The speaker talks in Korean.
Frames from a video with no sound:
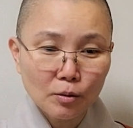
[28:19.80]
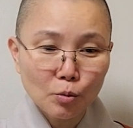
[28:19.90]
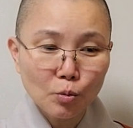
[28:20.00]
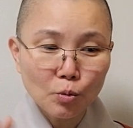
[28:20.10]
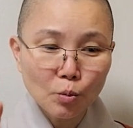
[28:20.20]
그
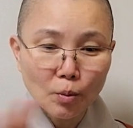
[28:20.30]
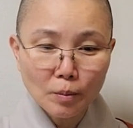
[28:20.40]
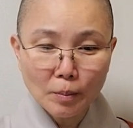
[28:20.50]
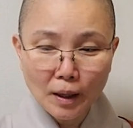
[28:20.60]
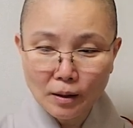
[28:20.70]

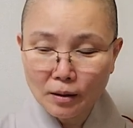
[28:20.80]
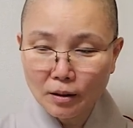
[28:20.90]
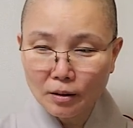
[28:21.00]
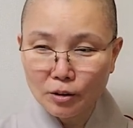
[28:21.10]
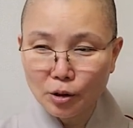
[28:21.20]
궁금하는
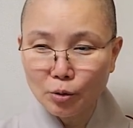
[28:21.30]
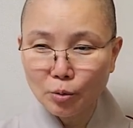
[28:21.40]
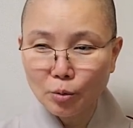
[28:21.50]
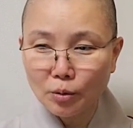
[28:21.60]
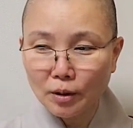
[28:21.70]
거는
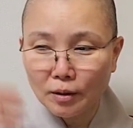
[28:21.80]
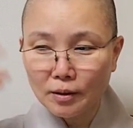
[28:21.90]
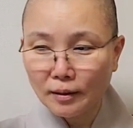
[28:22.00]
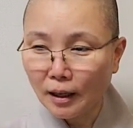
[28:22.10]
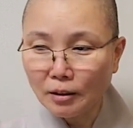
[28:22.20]
치우고
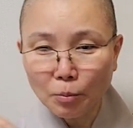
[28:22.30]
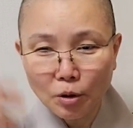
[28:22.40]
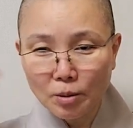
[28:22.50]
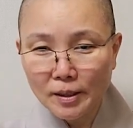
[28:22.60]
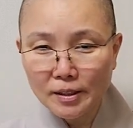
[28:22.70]
그냥 나는
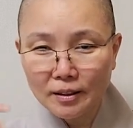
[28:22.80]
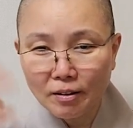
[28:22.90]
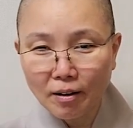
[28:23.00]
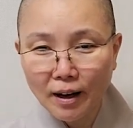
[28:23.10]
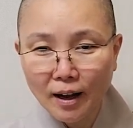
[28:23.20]
머리만
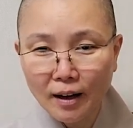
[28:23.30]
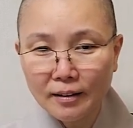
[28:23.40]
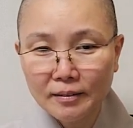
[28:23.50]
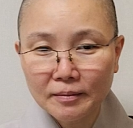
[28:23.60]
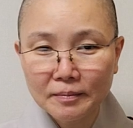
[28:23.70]
쓸
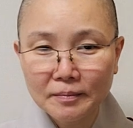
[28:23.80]
거야.